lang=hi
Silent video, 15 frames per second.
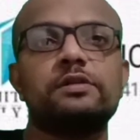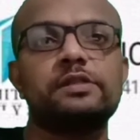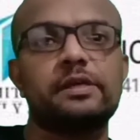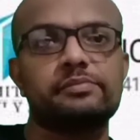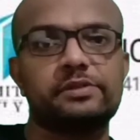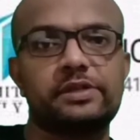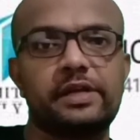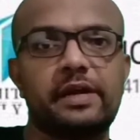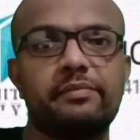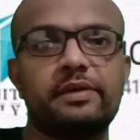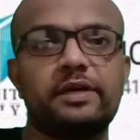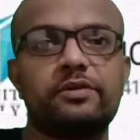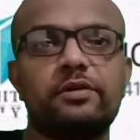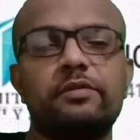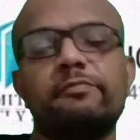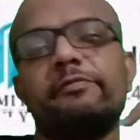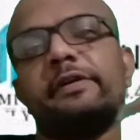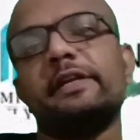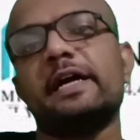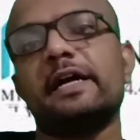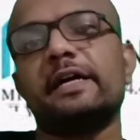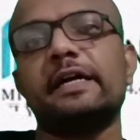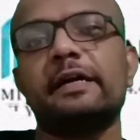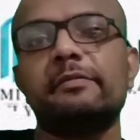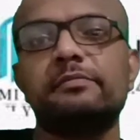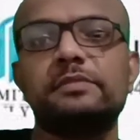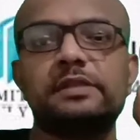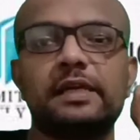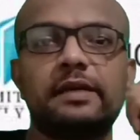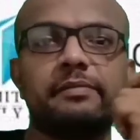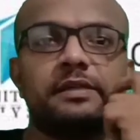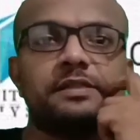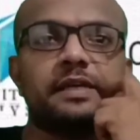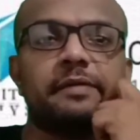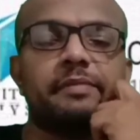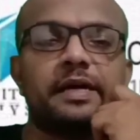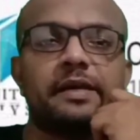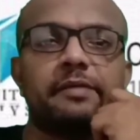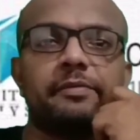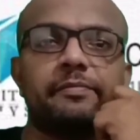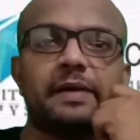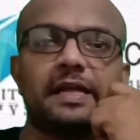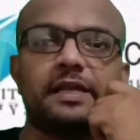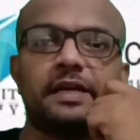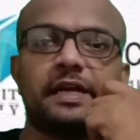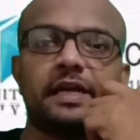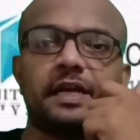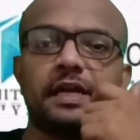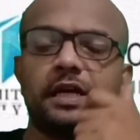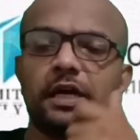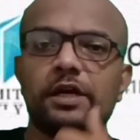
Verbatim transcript: सब्सक्राइब करो फिर आगे हम सिलेबस के बारे में बात करेंगे